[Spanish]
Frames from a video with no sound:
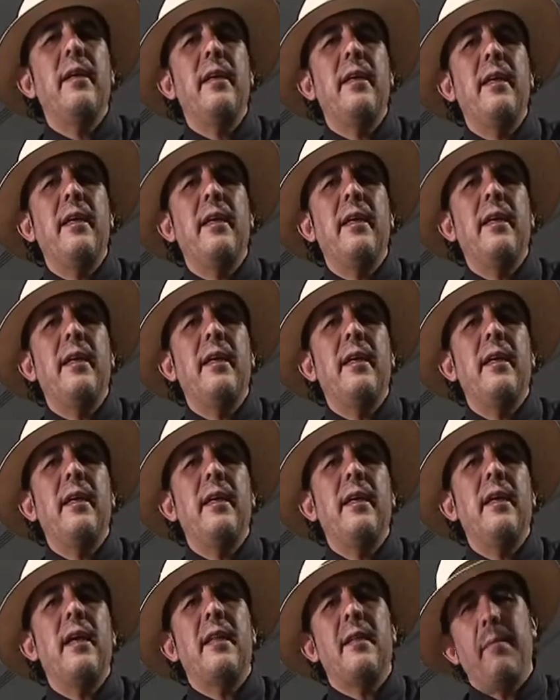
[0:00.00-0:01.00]

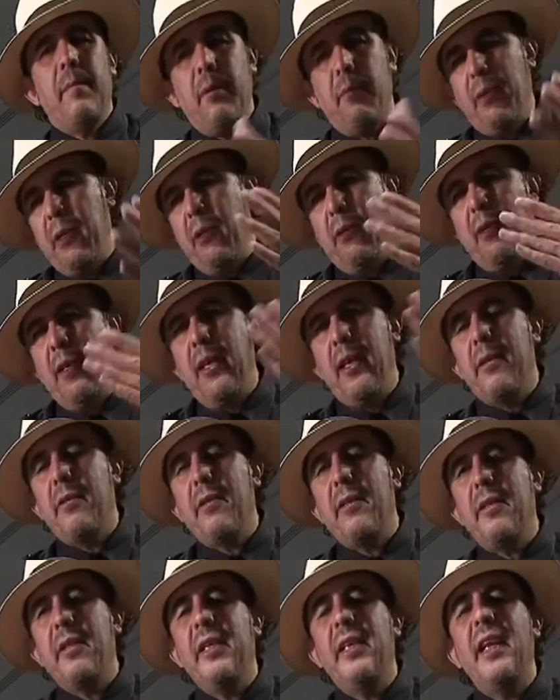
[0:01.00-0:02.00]
eh, además, bueno, él es
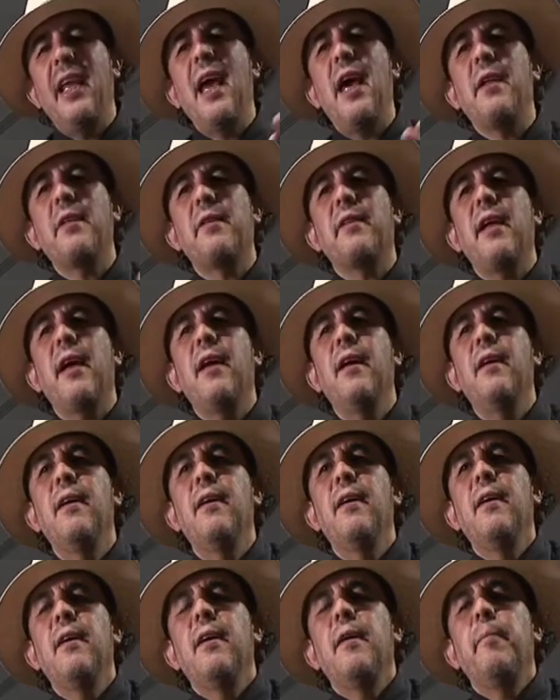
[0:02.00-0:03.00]
cineasta,
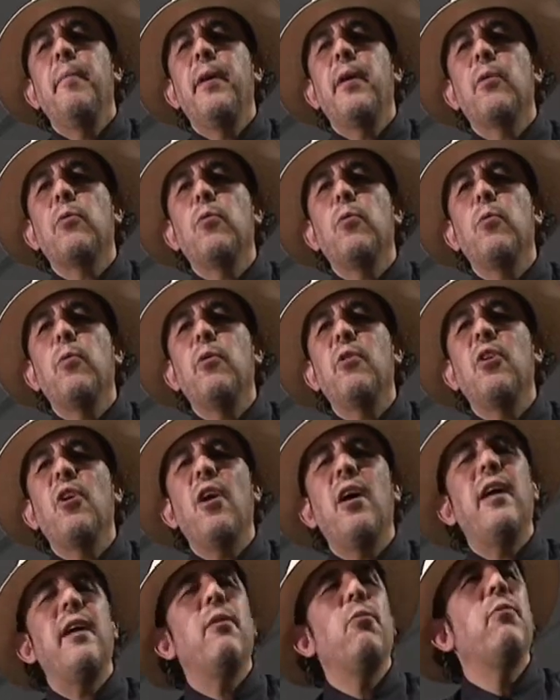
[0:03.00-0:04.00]
pero tuvo
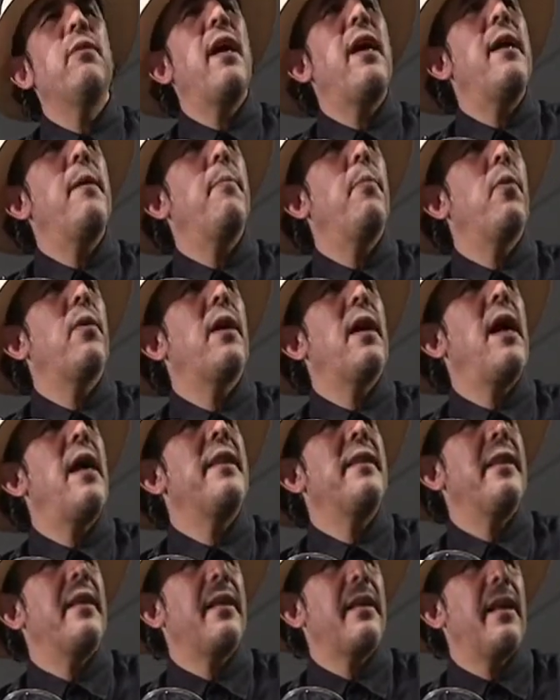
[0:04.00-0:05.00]
una, época
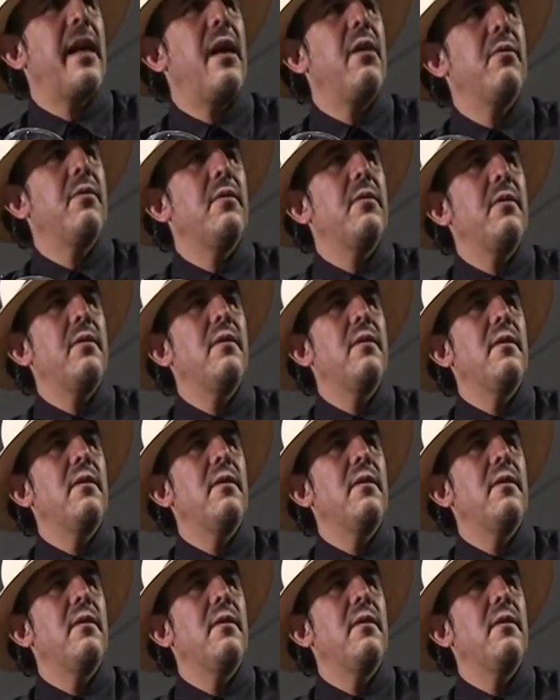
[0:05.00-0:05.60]
underground,